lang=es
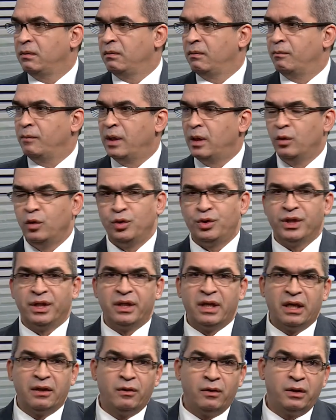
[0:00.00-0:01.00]
mi lucha de
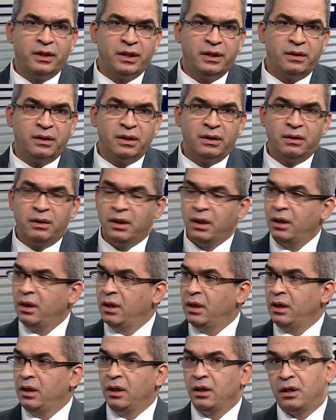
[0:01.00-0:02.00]
Adolf Hitler,
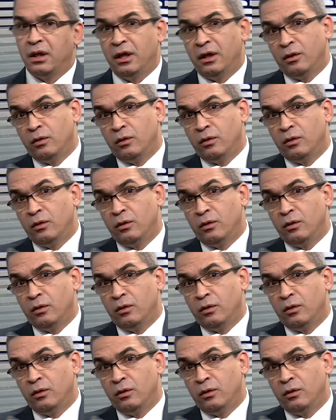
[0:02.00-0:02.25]
que en